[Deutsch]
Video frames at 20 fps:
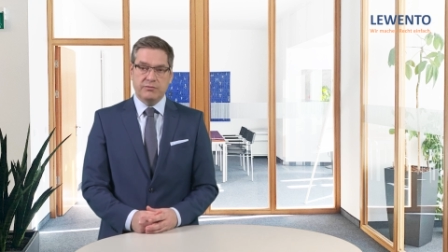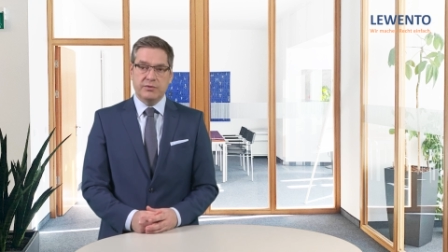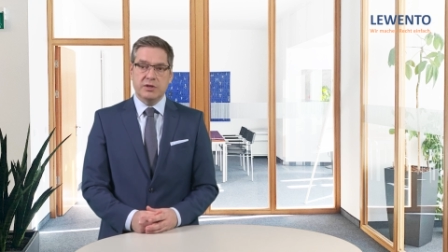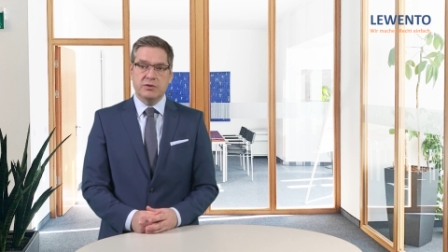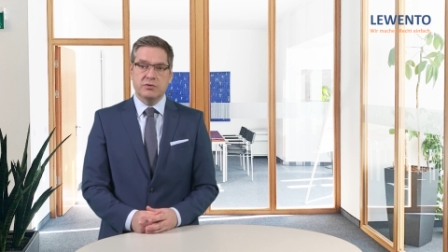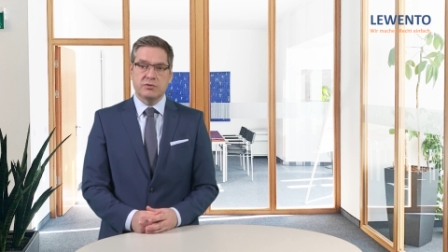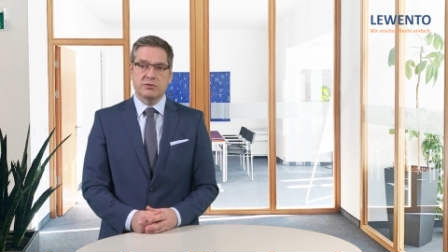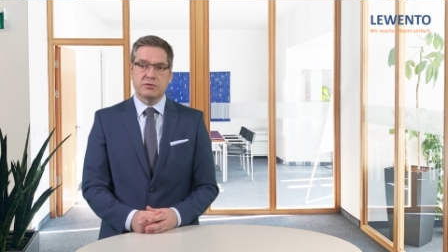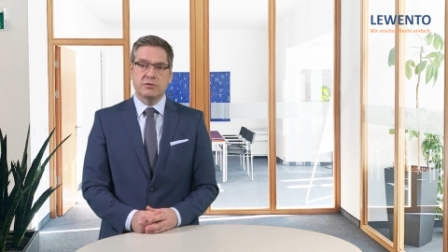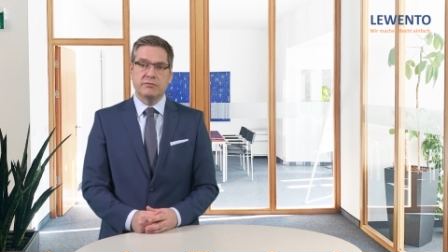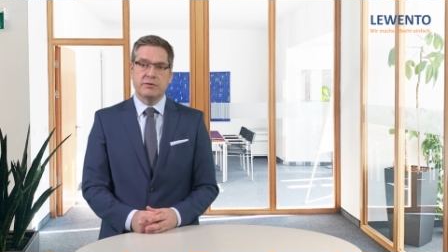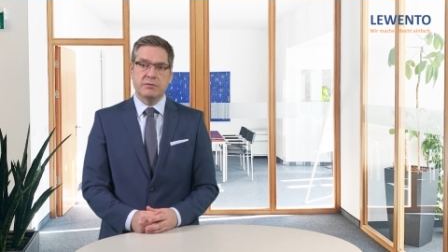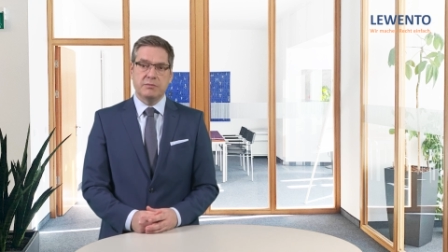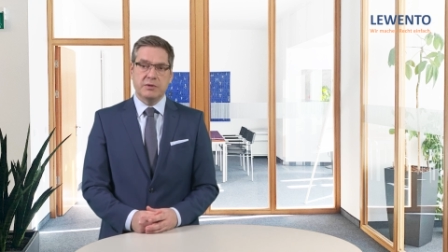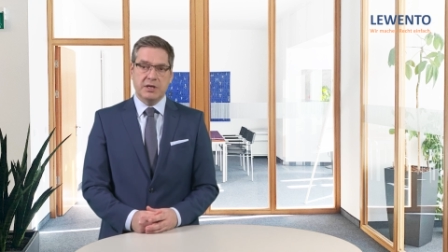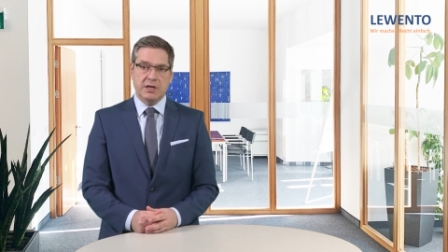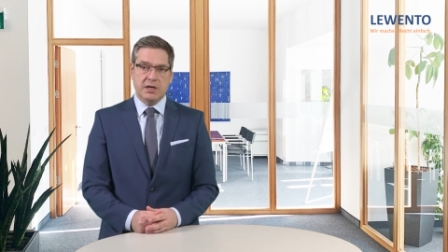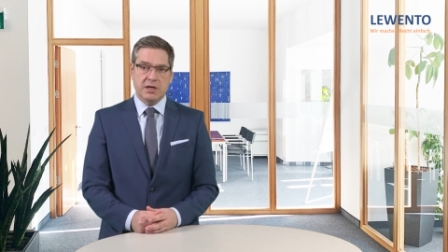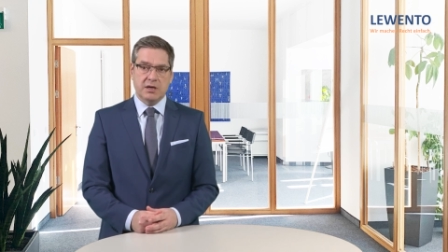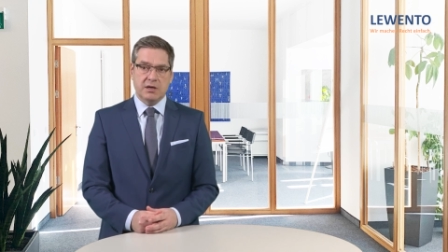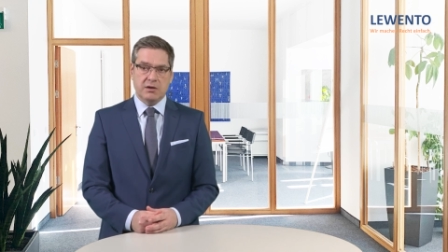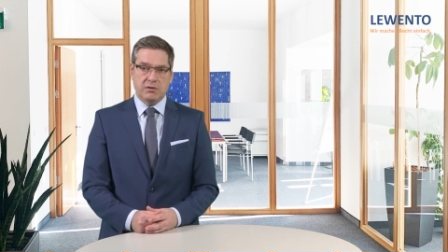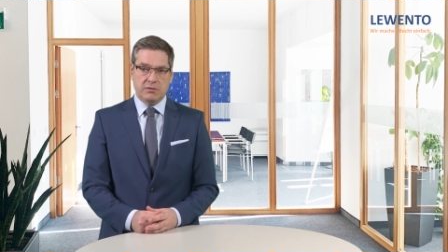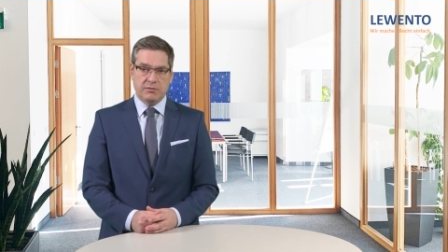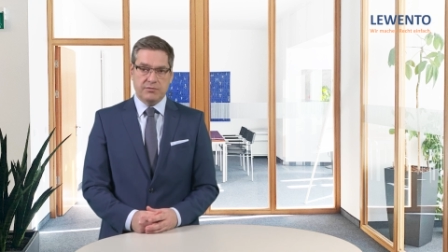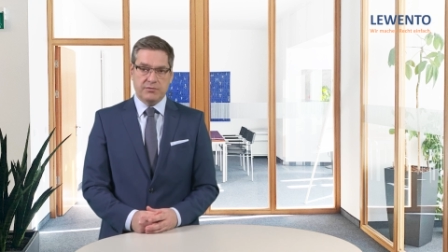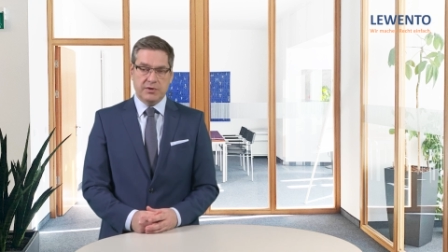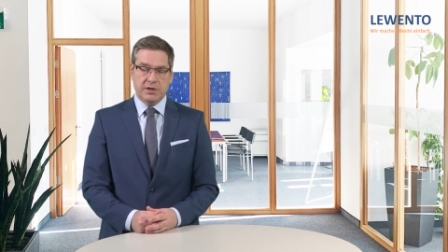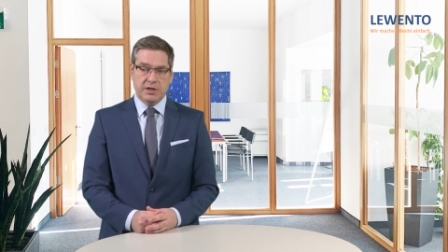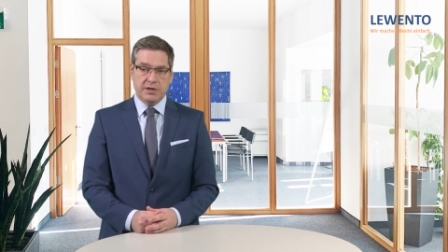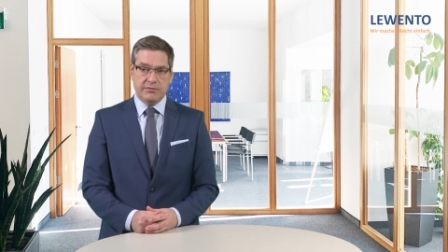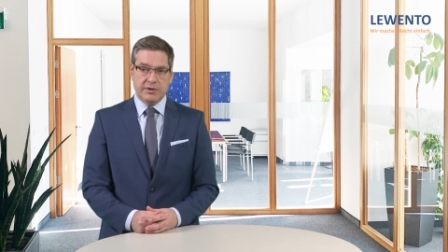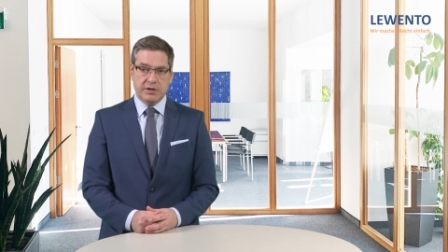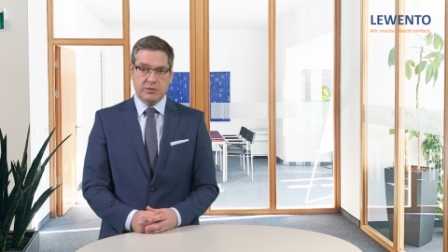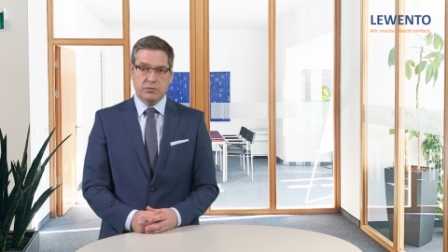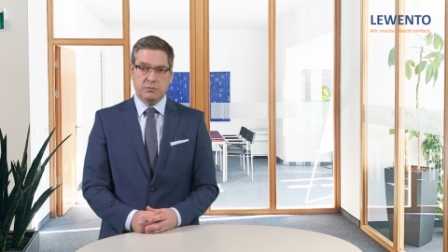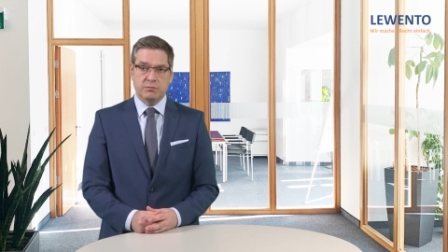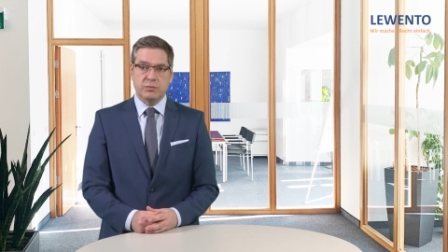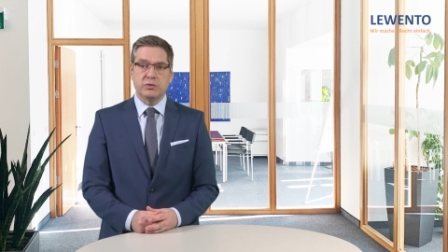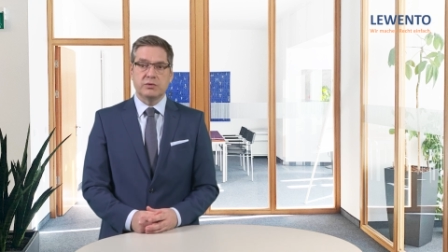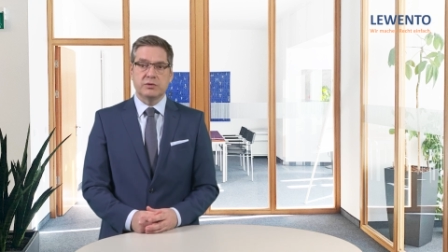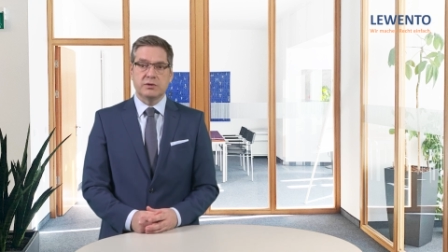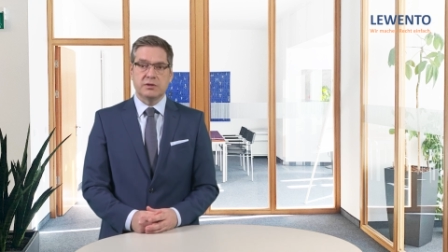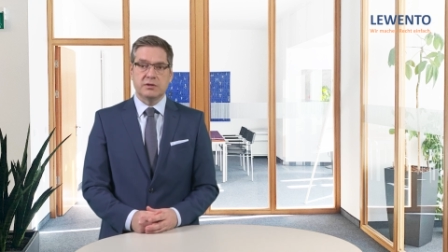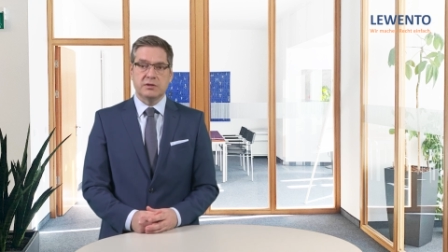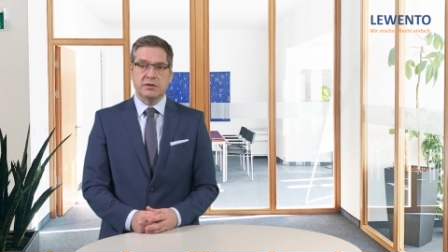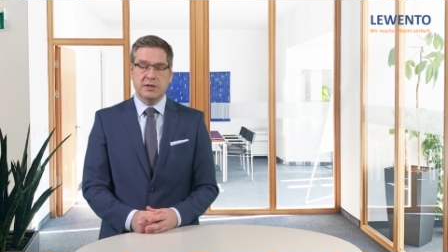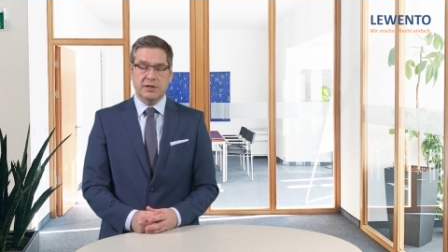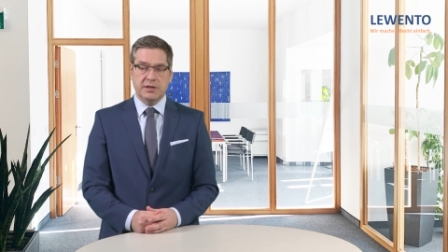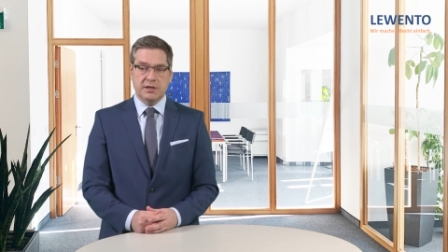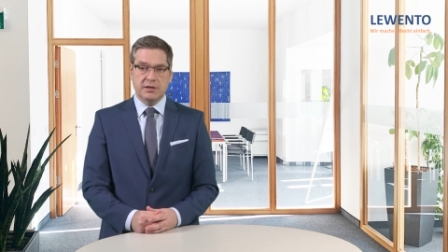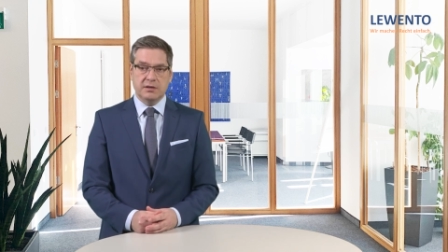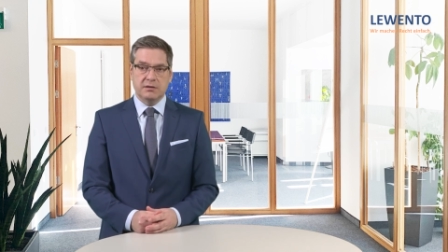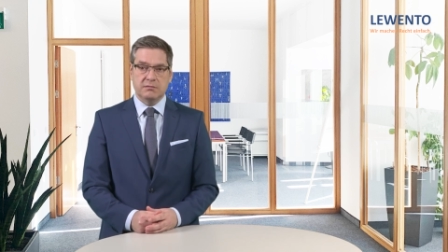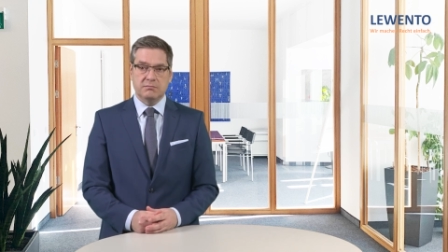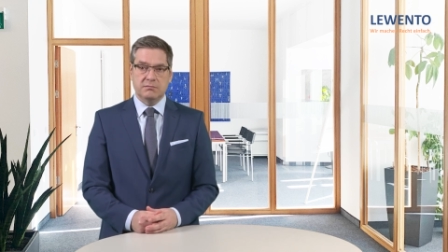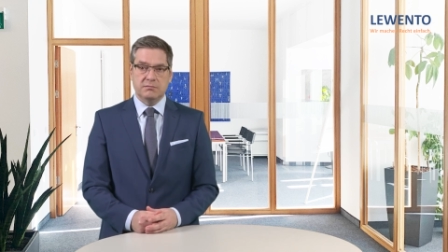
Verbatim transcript: Videos und Webinare auf livento.de.